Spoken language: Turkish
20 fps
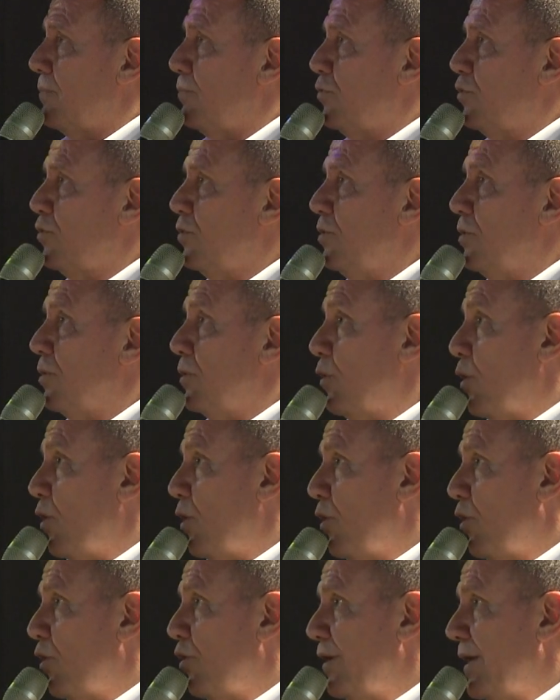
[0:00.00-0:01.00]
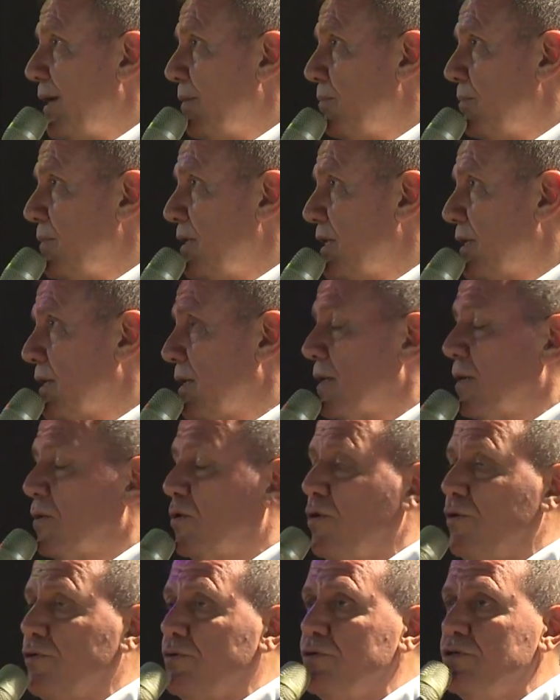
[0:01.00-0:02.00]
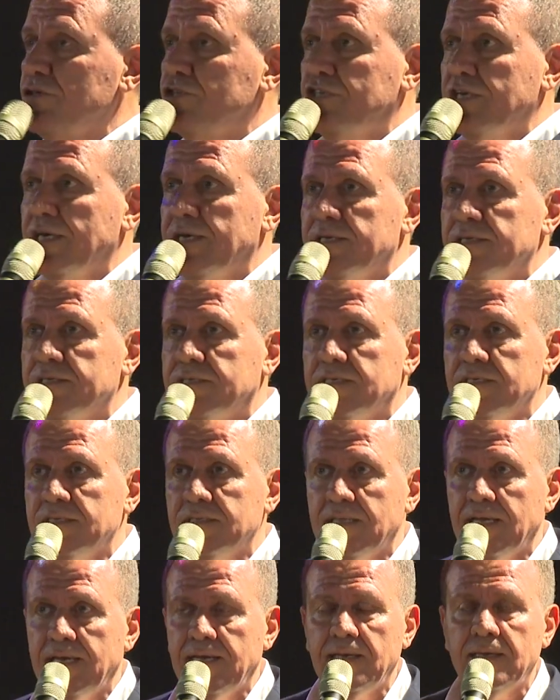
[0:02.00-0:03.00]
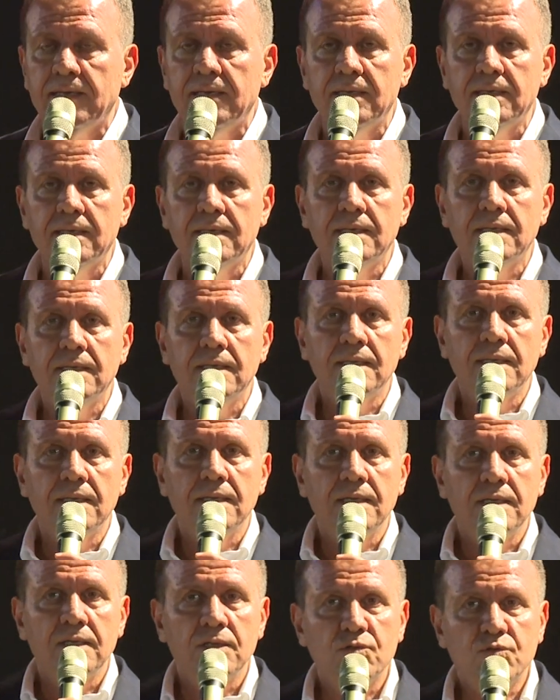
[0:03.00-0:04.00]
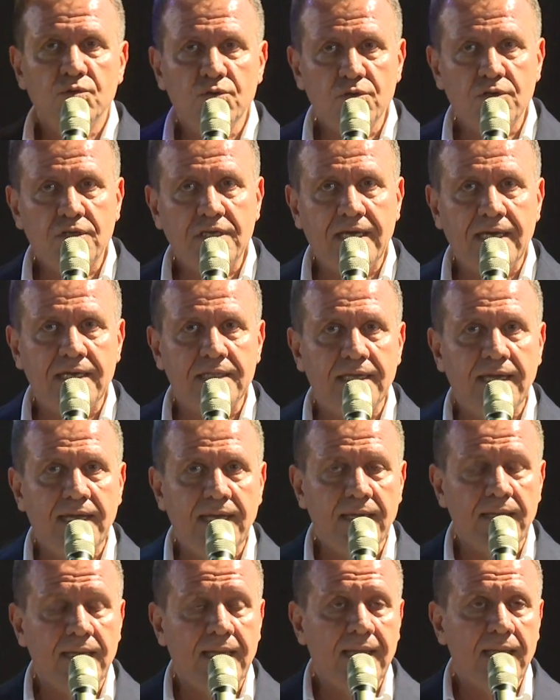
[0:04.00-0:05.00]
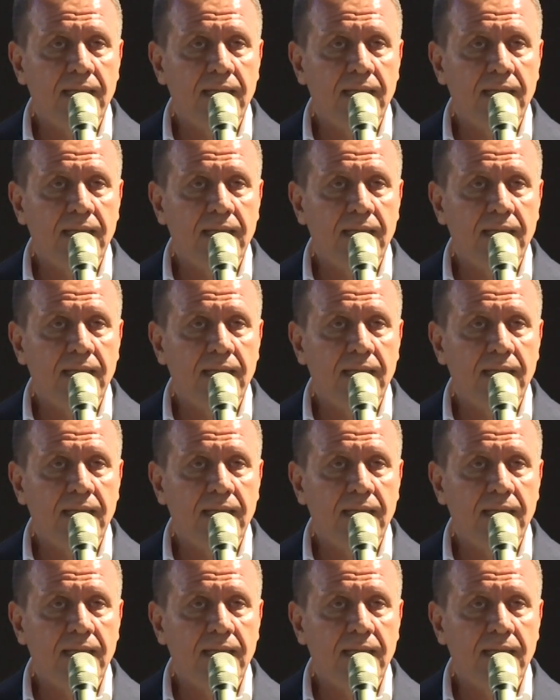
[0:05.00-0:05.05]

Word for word: Bu önemli konu içerisinde Türkiye'de